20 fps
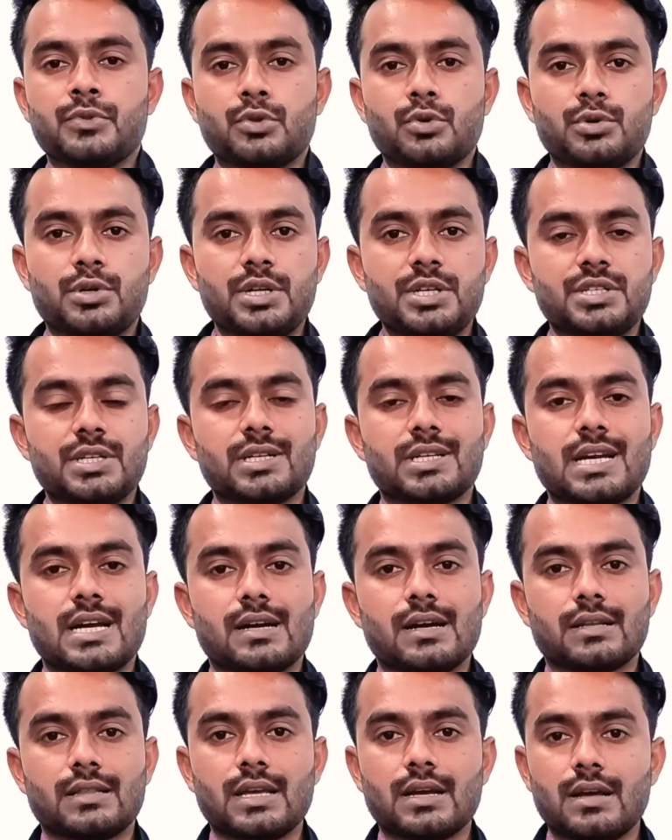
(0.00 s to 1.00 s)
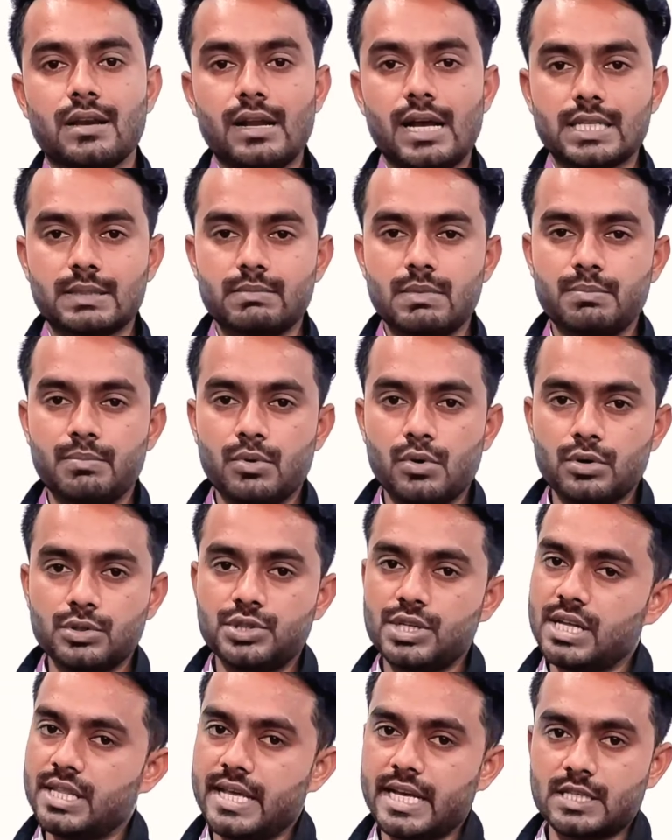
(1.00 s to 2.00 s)
तो टीचर क्या करता है क्लास में बहुत
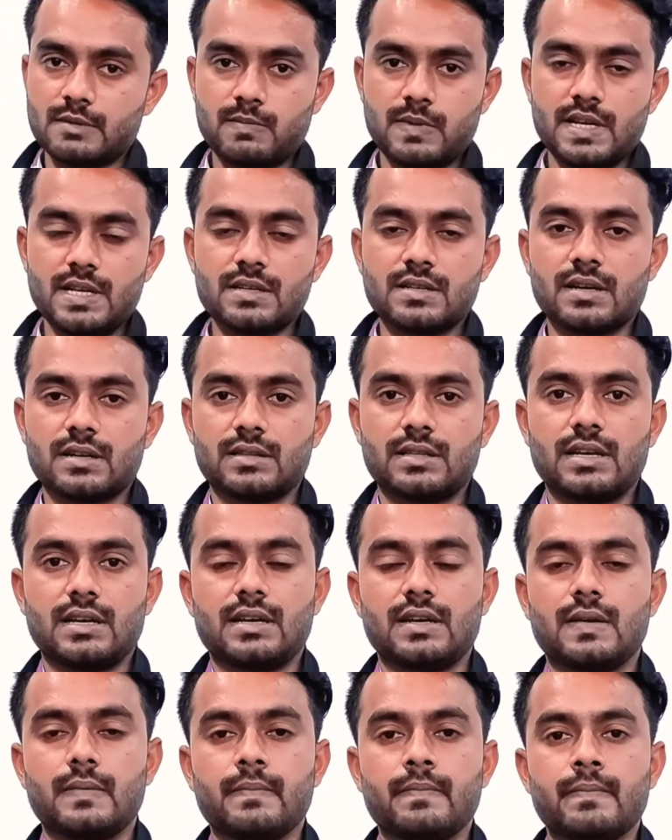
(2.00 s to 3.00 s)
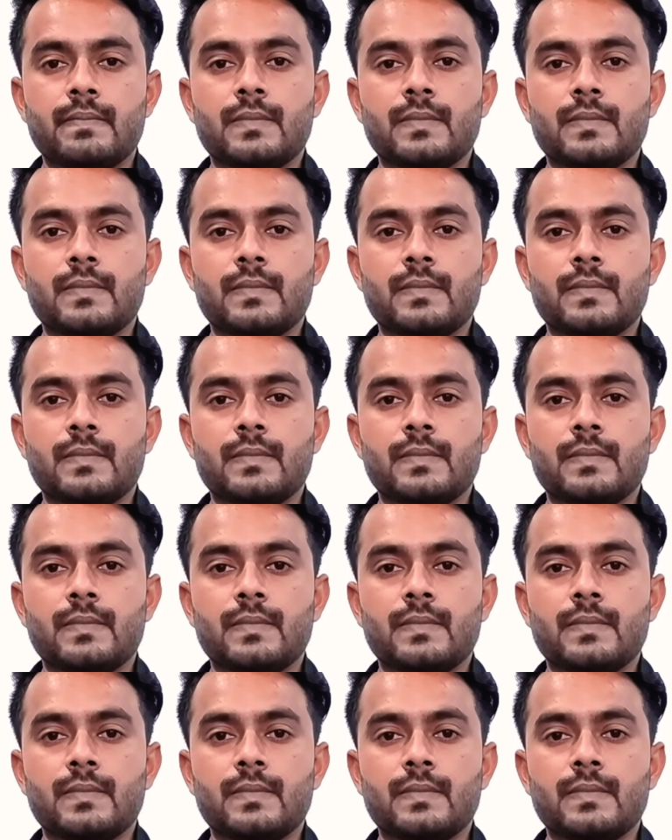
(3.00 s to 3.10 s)
ज़्यादा एक्सप्लेन करता है